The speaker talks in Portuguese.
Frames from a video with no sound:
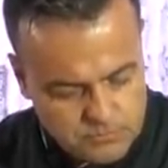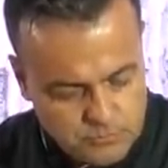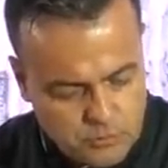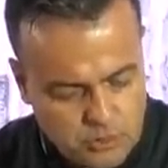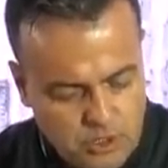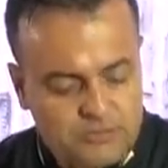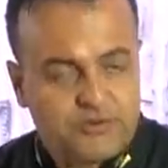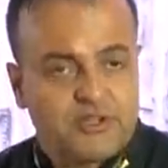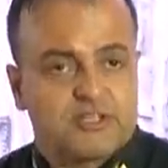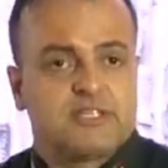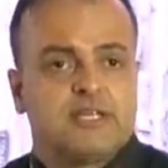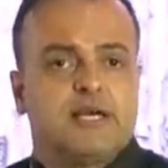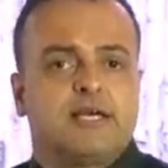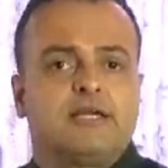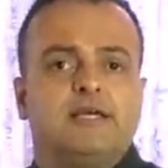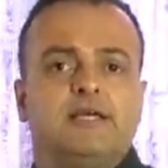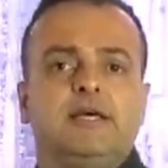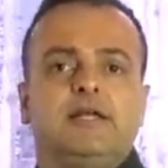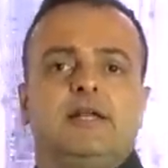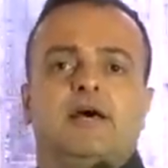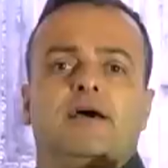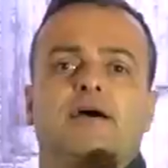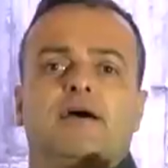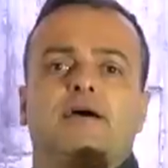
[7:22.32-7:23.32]
pode fazer
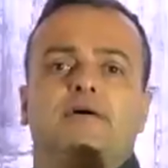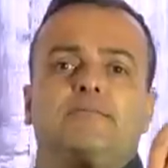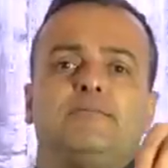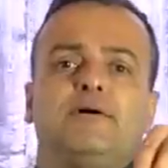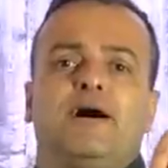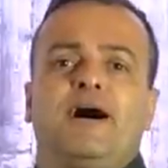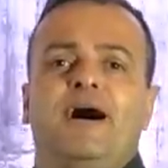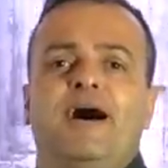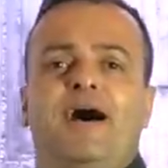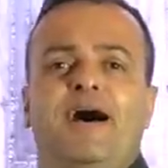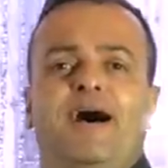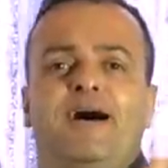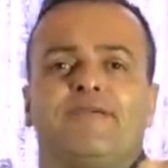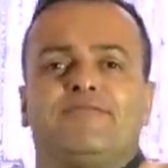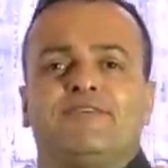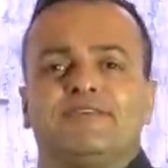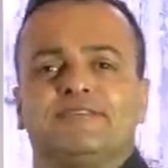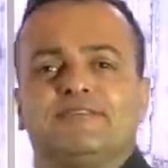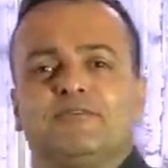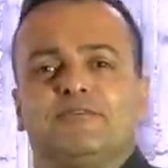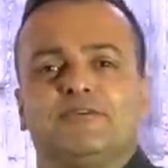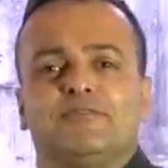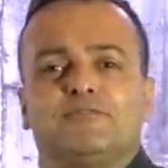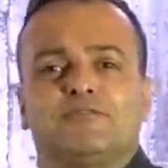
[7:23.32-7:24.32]
aqui, né? Vá,
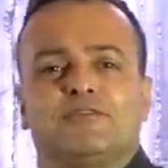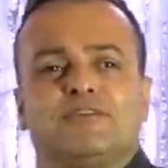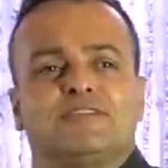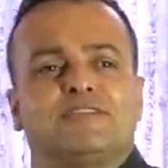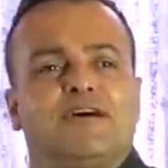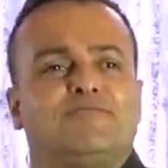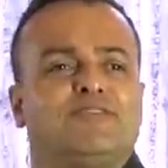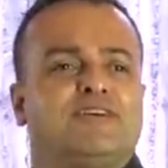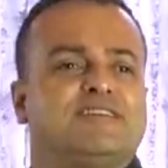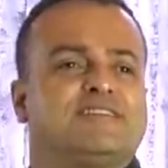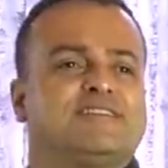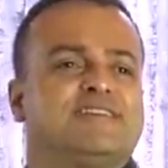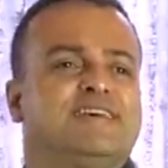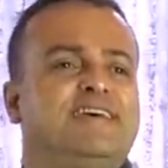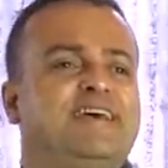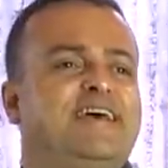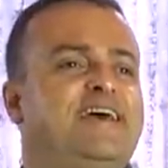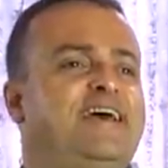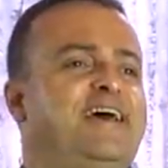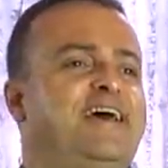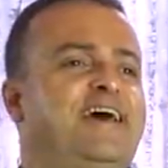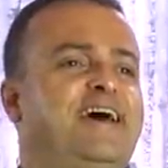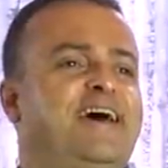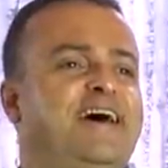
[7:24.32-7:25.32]
fazer o que tu quiser
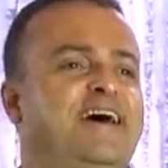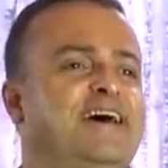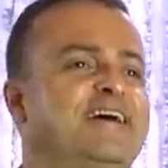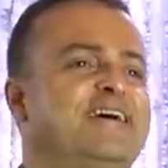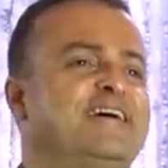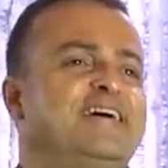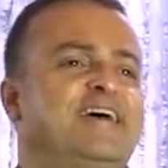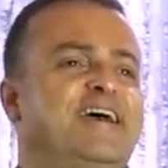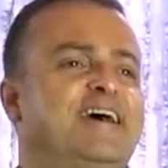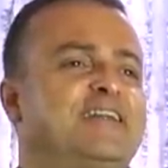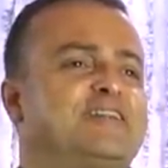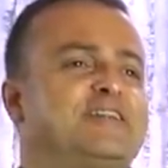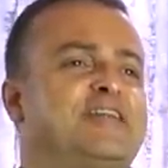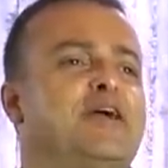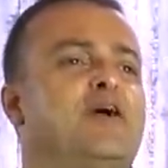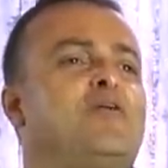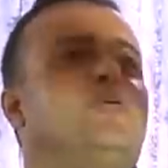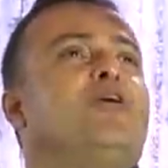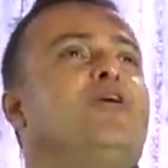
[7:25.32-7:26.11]
fazer. É teu